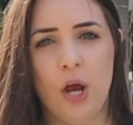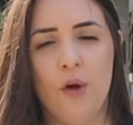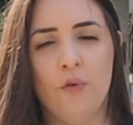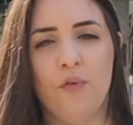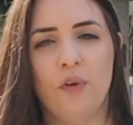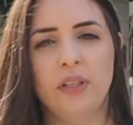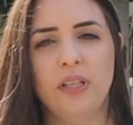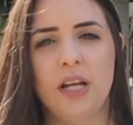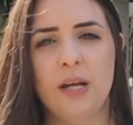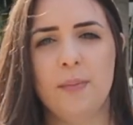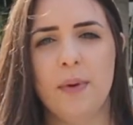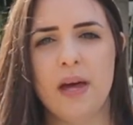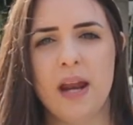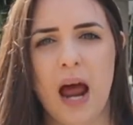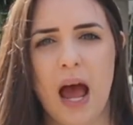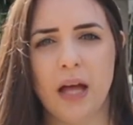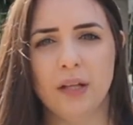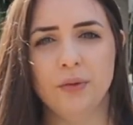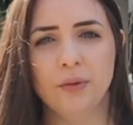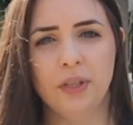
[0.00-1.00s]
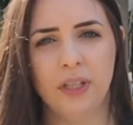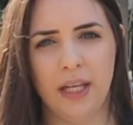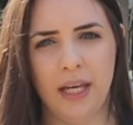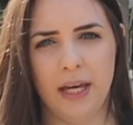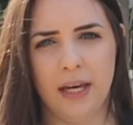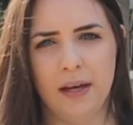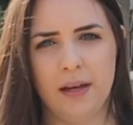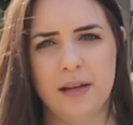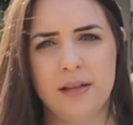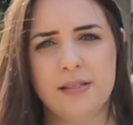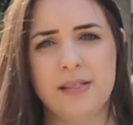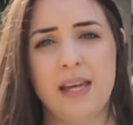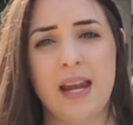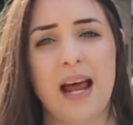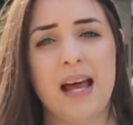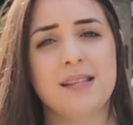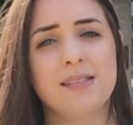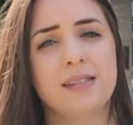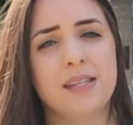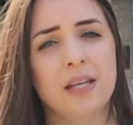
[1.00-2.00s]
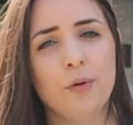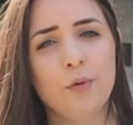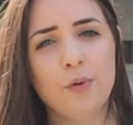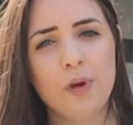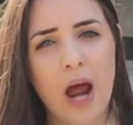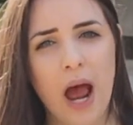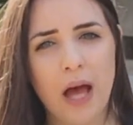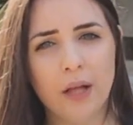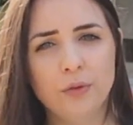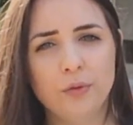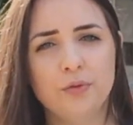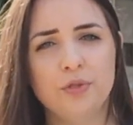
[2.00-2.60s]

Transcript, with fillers: foi deliberado que será assegurado